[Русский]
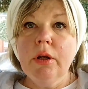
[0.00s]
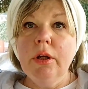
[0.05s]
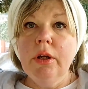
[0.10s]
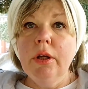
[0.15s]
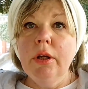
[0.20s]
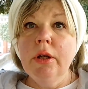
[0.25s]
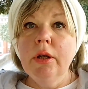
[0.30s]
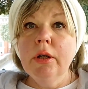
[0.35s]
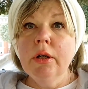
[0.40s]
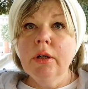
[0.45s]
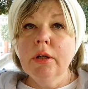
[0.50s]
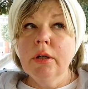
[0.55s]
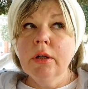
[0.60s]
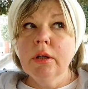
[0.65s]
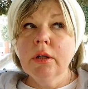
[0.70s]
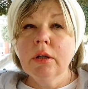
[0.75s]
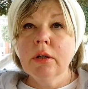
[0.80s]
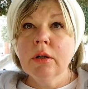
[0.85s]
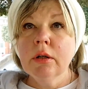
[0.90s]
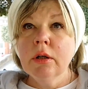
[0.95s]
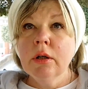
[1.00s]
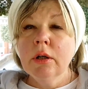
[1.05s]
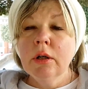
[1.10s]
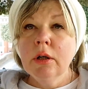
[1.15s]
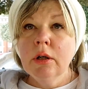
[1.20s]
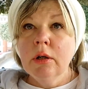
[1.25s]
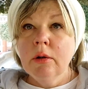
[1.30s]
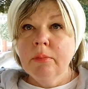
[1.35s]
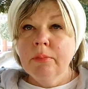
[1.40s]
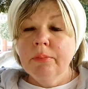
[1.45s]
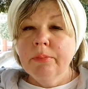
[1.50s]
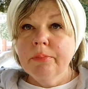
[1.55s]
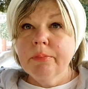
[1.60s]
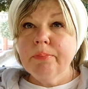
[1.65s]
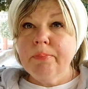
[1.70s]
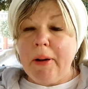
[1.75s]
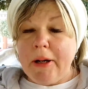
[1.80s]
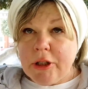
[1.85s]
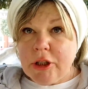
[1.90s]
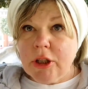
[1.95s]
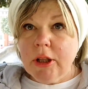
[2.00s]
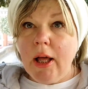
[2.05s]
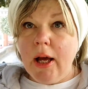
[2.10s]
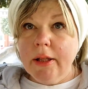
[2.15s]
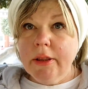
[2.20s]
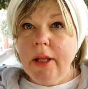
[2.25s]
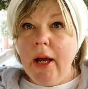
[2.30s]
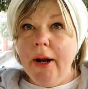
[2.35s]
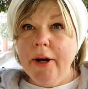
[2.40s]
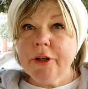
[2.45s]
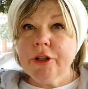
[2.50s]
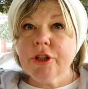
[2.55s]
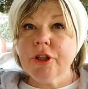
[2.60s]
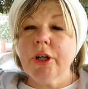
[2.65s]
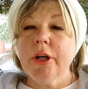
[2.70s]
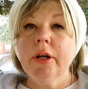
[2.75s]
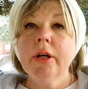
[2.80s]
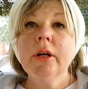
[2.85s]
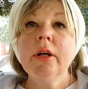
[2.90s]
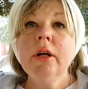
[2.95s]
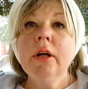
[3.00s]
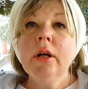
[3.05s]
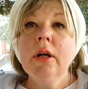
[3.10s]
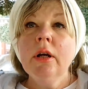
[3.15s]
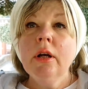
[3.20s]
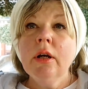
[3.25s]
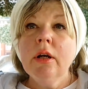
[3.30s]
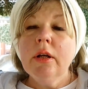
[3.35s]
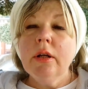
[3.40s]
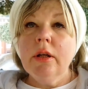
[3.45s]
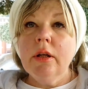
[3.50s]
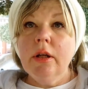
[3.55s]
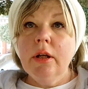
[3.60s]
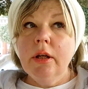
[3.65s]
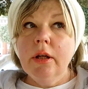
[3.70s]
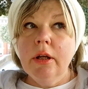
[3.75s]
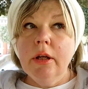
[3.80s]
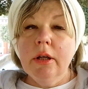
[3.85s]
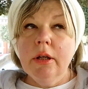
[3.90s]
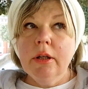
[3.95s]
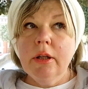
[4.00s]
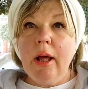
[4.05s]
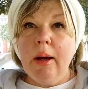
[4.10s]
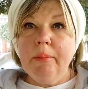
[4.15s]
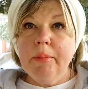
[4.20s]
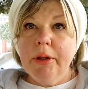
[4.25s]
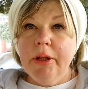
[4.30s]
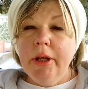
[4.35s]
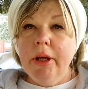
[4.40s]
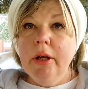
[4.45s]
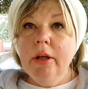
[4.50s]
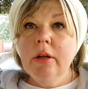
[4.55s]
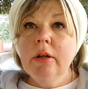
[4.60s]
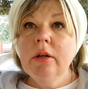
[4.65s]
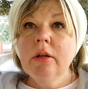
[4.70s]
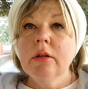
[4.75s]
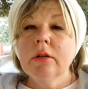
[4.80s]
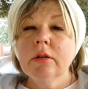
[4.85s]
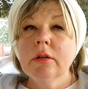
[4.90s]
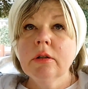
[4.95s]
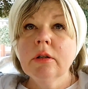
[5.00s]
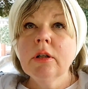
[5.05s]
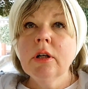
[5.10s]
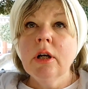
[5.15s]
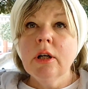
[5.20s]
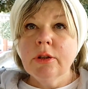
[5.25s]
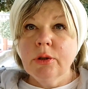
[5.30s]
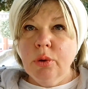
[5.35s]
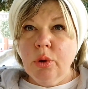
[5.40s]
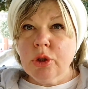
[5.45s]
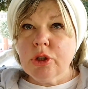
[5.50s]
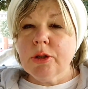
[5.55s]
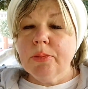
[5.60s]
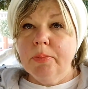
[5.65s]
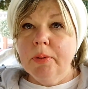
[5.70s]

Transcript: И пошла дальше. И на мне тоже